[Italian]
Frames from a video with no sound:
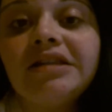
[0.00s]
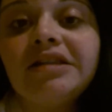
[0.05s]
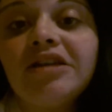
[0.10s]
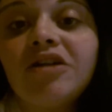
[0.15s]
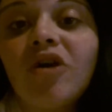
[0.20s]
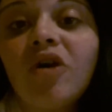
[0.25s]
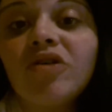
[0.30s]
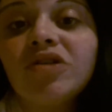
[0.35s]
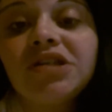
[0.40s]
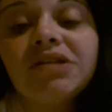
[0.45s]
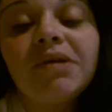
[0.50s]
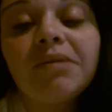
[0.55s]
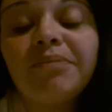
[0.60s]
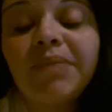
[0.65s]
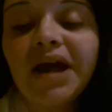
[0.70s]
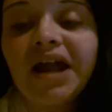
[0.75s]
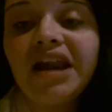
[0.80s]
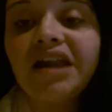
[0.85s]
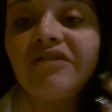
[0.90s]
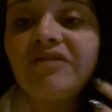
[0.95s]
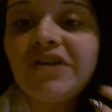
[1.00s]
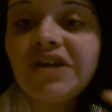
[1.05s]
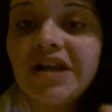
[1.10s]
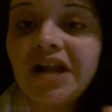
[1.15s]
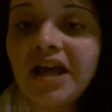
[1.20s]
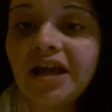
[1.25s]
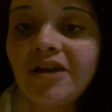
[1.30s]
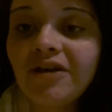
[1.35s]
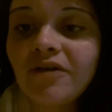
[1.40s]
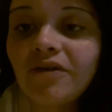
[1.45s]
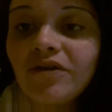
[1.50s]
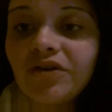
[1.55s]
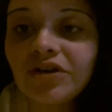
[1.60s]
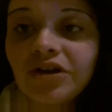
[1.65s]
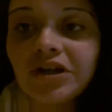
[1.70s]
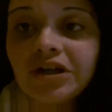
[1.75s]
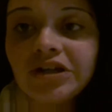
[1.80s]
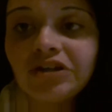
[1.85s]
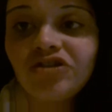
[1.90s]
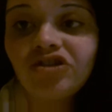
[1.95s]
di cose vabbè alla fine io
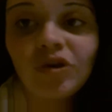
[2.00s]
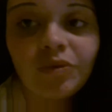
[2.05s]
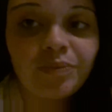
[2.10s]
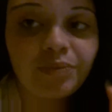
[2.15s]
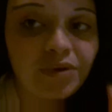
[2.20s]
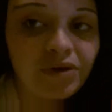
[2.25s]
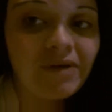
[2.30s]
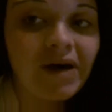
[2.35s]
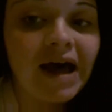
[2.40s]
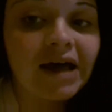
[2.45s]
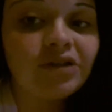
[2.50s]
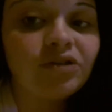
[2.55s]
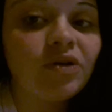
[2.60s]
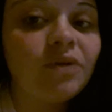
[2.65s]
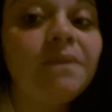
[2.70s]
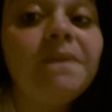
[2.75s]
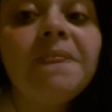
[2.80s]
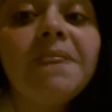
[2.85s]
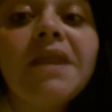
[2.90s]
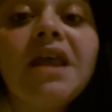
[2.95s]
eh, ci ho provato